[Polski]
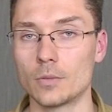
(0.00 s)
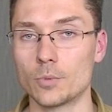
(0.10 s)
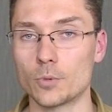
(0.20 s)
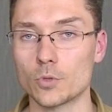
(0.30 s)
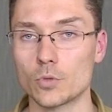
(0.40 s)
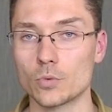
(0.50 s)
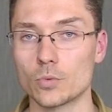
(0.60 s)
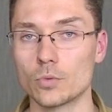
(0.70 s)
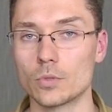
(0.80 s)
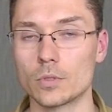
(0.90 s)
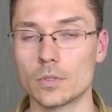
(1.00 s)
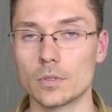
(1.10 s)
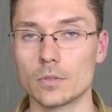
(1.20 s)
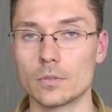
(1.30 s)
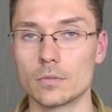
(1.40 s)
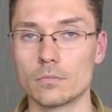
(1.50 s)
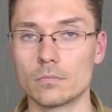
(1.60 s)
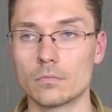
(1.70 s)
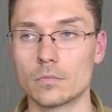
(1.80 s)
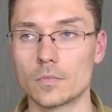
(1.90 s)
po prostu
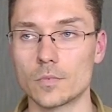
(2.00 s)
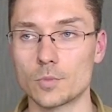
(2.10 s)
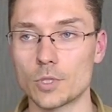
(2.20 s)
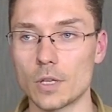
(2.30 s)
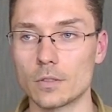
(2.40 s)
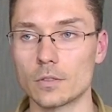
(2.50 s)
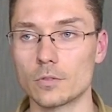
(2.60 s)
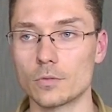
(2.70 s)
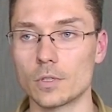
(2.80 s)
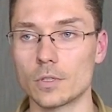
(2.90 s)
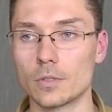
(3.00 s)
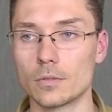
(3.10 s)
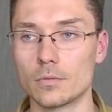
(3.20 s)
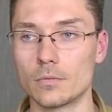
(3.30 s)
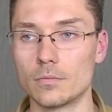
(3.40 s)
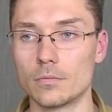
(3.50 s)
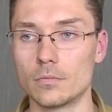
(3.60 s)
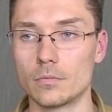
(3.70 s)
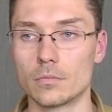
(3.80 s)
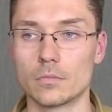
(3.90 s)
e, sprzęt, który
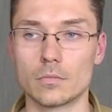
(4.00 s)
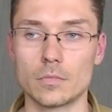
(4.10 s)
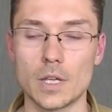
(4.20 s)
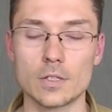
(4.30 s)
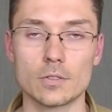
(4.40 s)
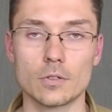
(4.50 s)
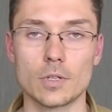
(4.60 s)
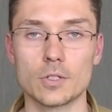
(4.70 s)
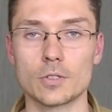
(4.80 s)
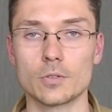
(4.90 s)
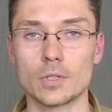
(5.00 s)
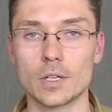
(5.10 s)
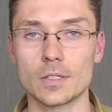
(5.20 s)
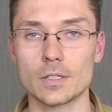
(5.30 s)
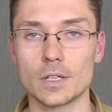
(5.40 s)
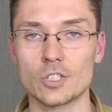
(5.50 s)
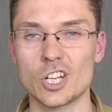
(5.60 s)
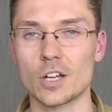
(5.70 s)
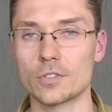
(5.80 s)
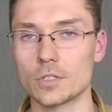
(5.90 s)
jest konieczny do nakręcenia
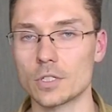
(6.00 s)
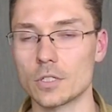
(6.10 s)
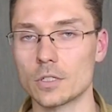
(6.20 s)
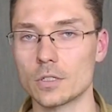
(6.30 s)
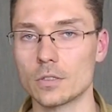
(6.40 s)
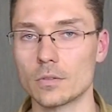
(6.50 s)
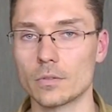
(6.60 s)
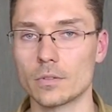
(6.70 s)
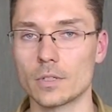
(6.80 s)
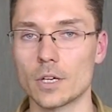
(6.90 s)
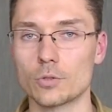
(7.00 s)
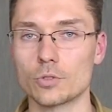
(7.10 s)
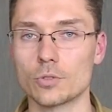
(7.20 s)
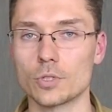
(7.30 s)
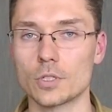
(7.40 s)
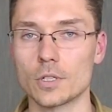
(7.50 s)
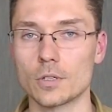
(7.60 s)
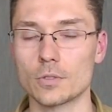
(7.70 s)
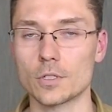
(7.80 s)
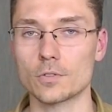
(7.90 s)
ciekawszych rzeczy, jakoś troszeczkę
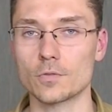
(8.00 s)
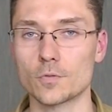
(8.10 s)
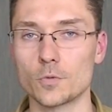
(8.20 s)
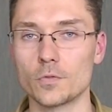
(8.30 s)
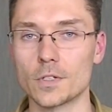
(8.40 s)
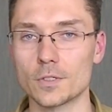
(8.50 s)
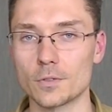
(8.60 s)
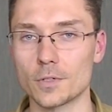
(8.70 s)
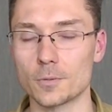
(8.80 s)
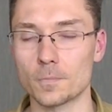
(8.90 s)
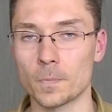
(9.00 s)
chociaż współfinansować.